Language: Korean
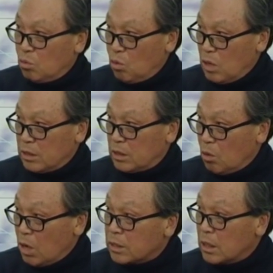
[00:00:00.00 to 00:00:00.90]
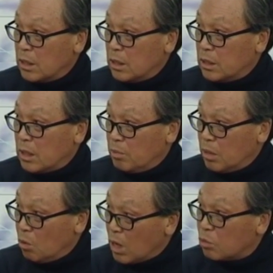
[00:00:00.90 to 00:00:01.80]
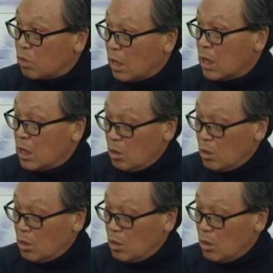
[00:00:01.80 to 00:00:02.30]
누르황제, 황색이기 음, 때문에 네. 황누락.